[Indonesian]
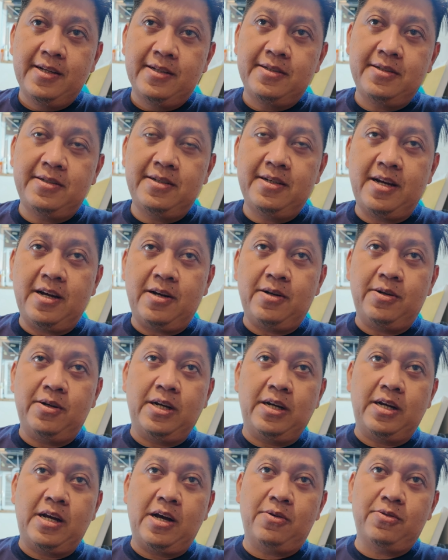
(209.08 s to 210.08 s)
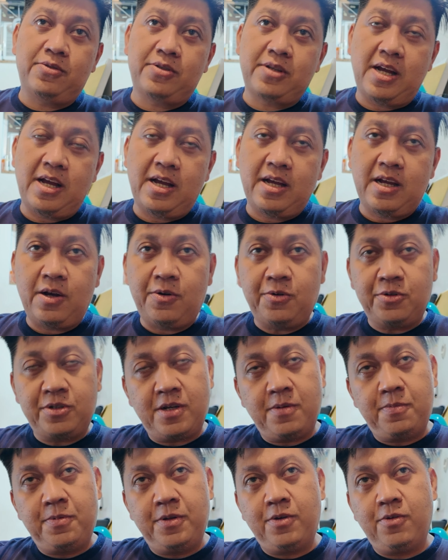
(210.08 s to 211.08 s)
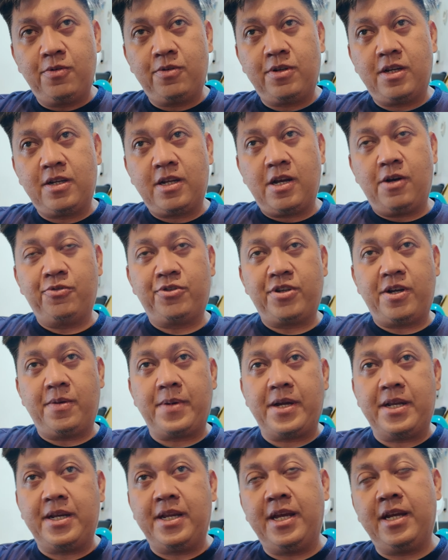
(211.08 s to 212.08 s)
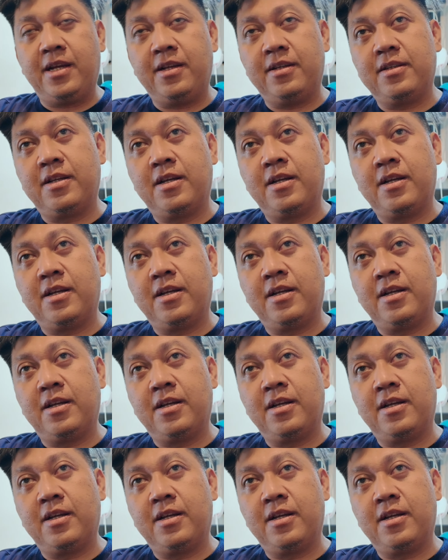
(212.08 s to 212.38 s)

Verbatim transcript: Jadi nggak nggak oh. usah nggak usah bingung dan nggak usah panik.